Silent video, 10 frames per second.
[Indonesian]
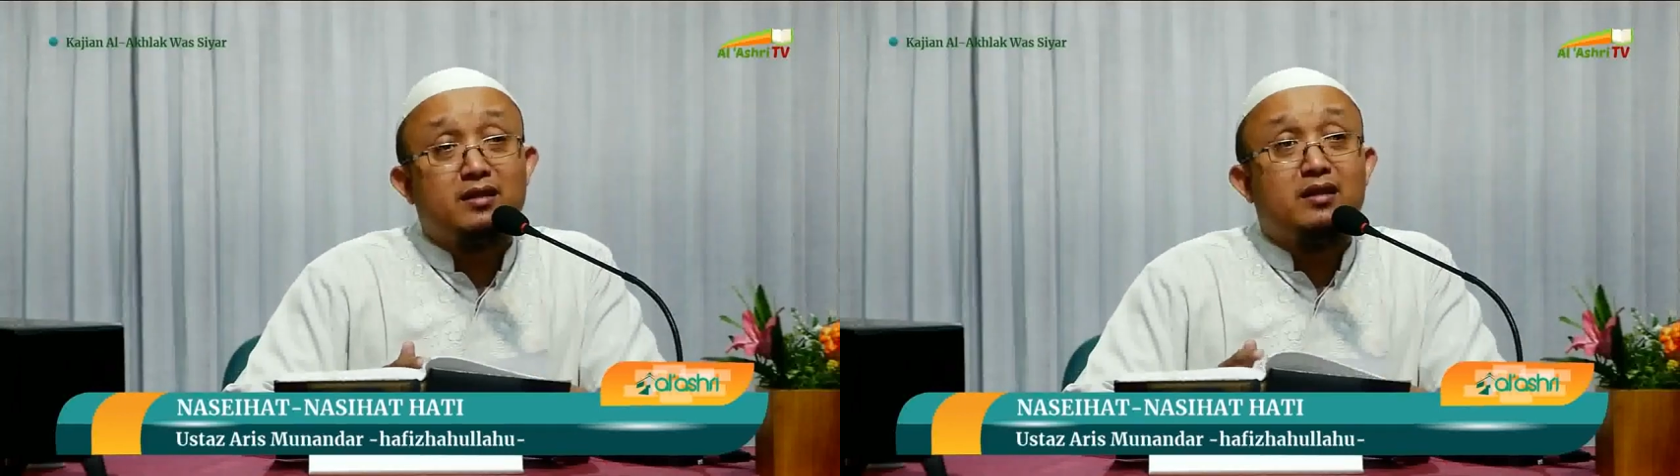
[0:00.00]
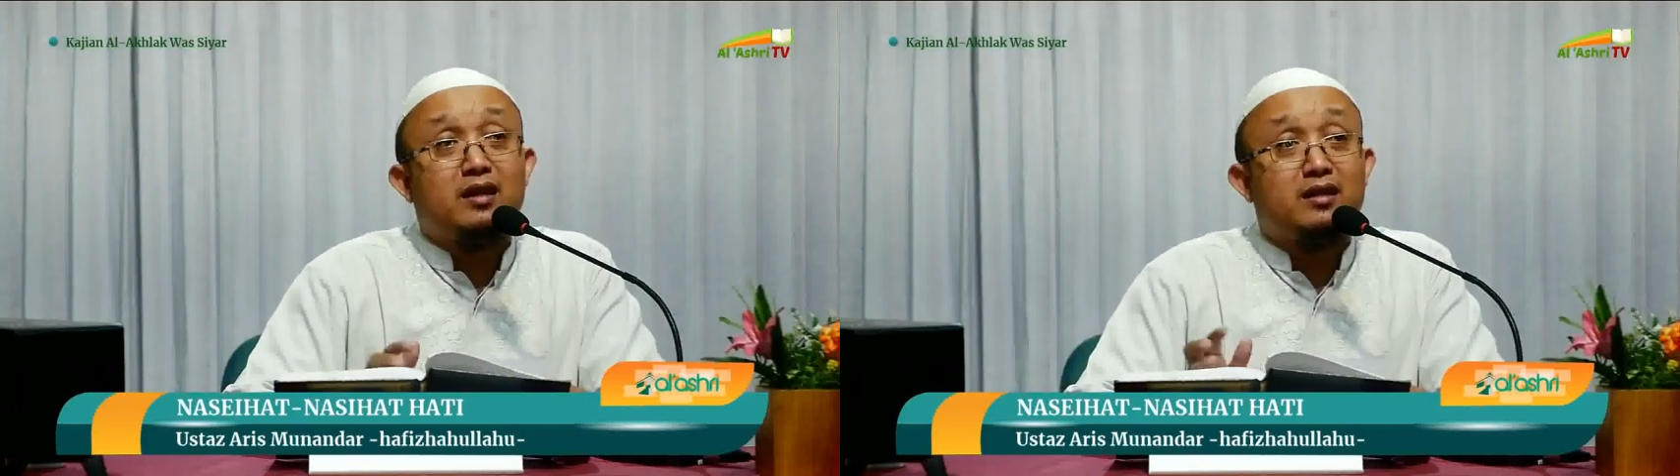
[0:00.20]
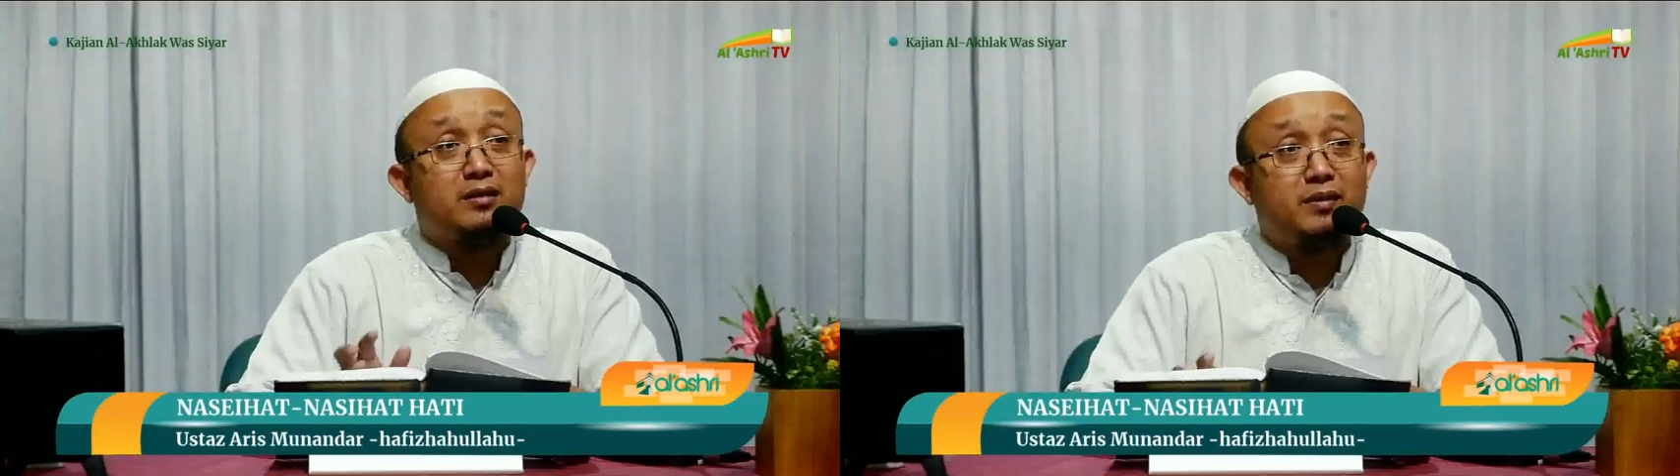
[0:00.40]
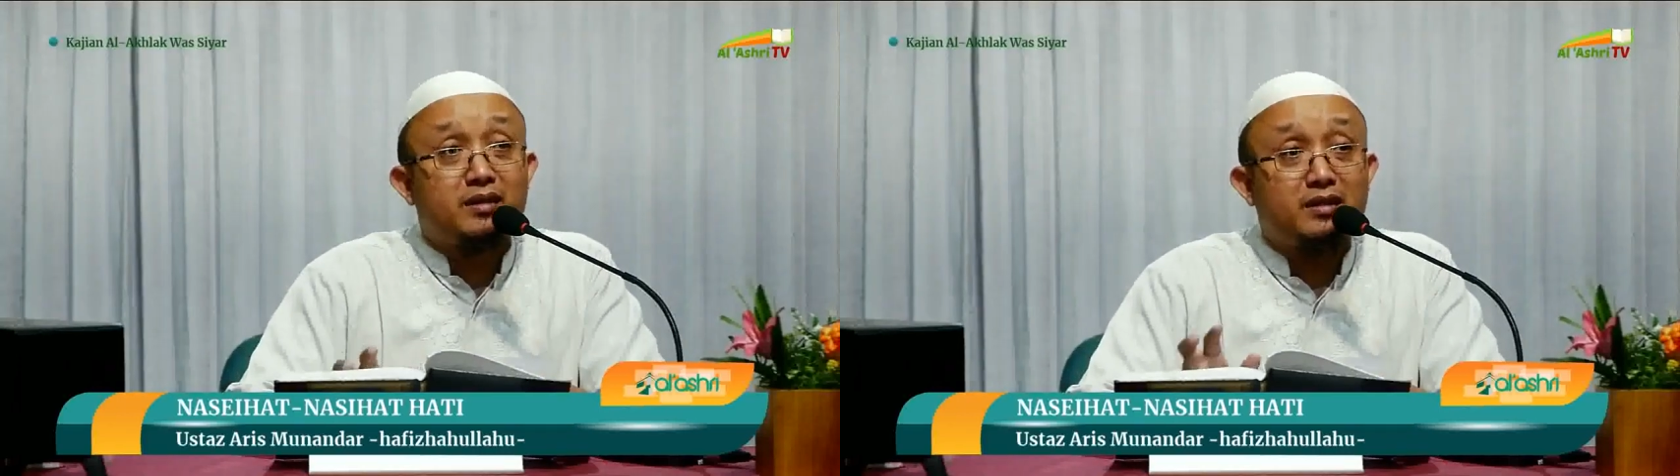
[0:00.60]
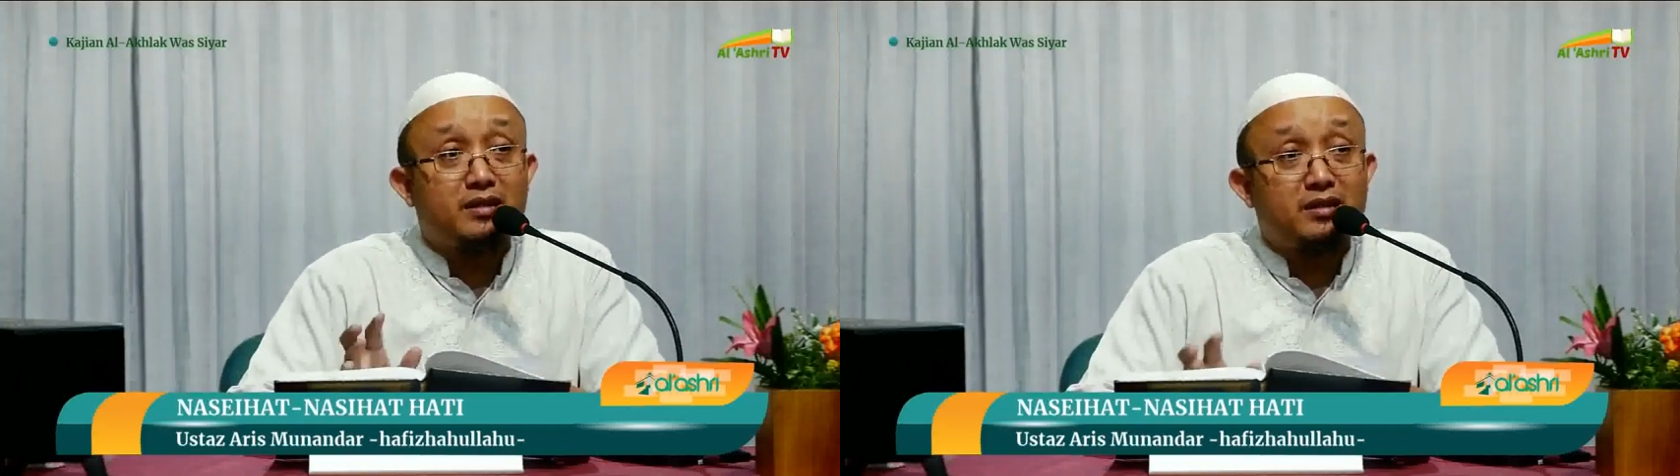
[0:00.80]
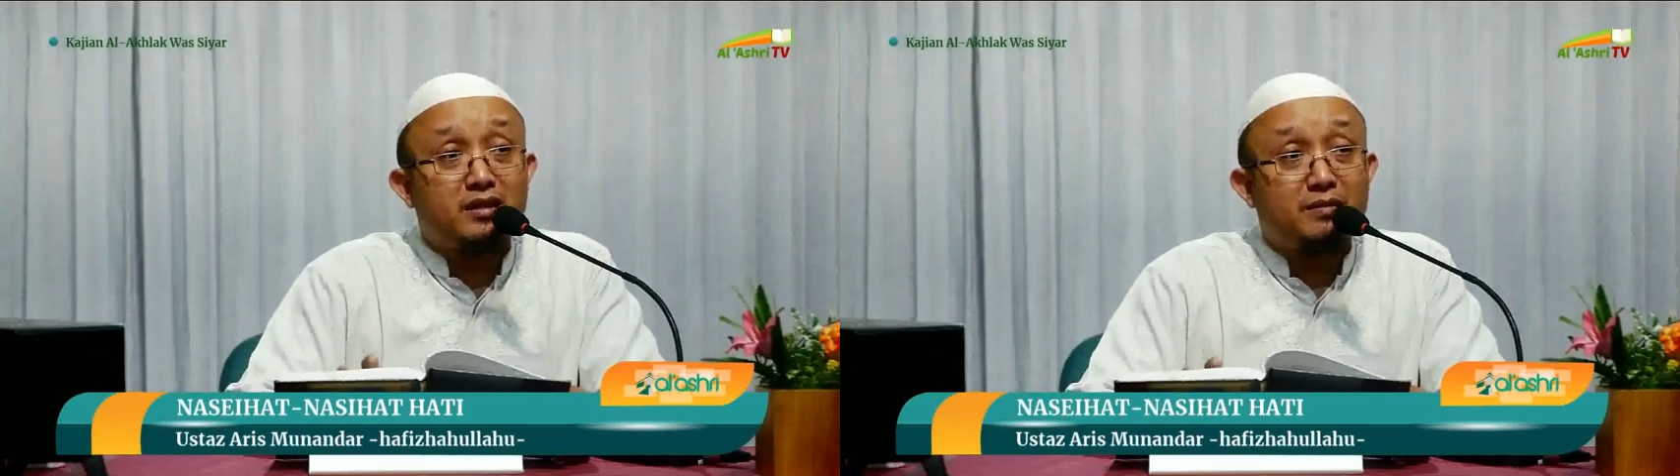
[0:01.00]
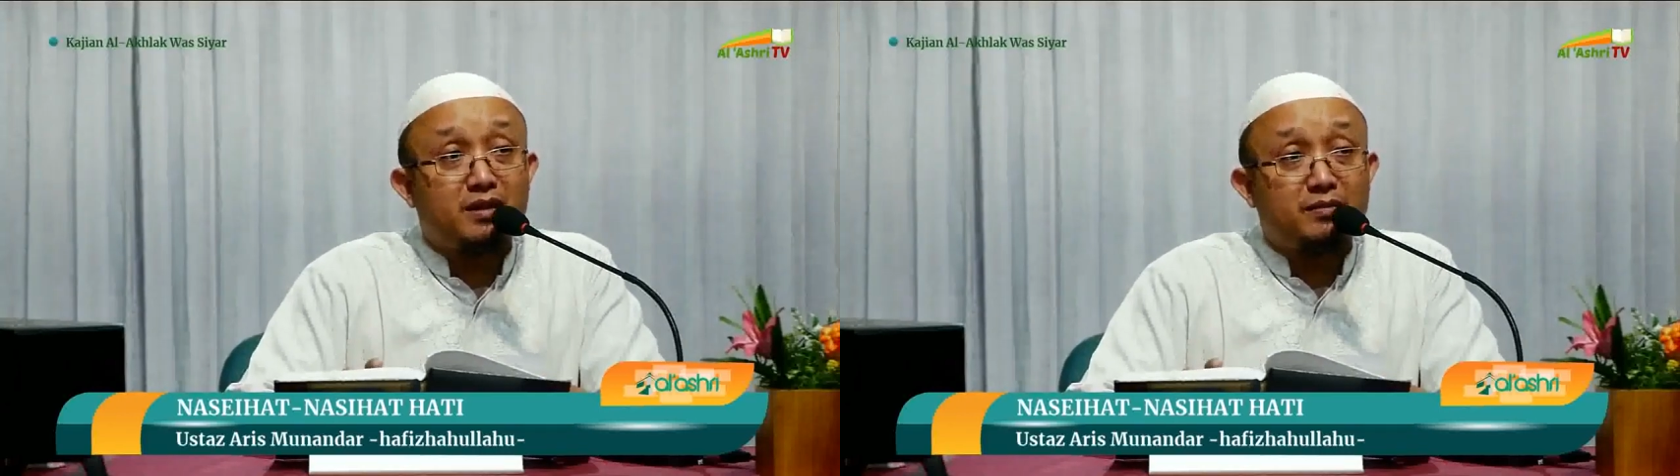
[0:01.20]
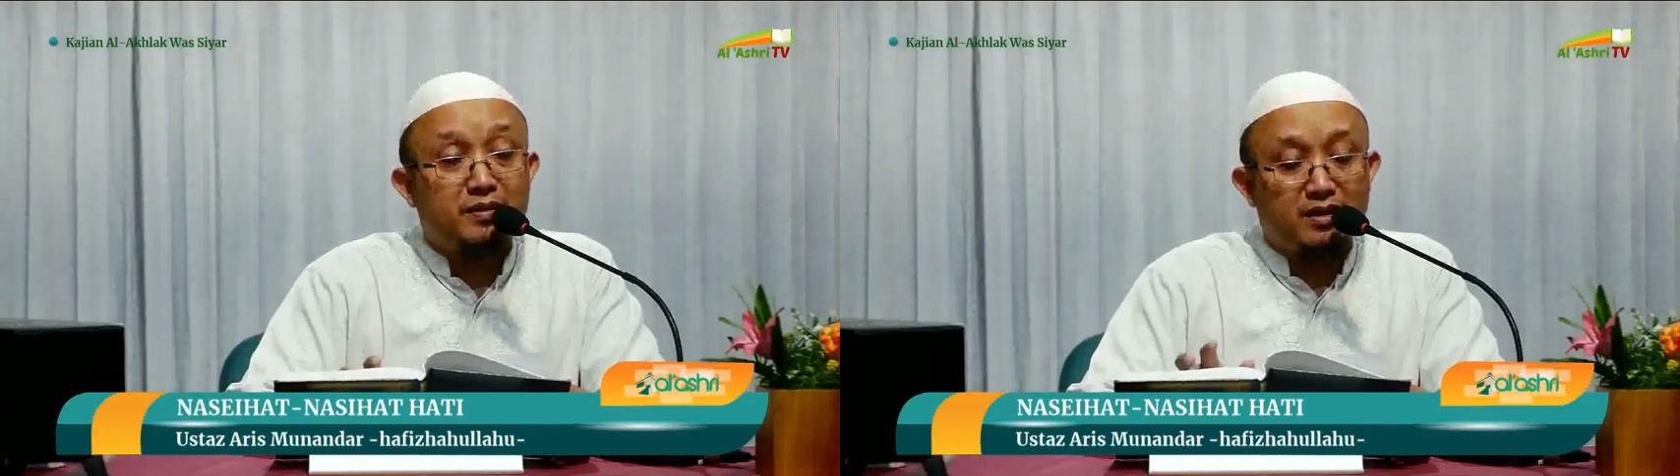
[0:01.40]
ada pada dirinya amal kebaikan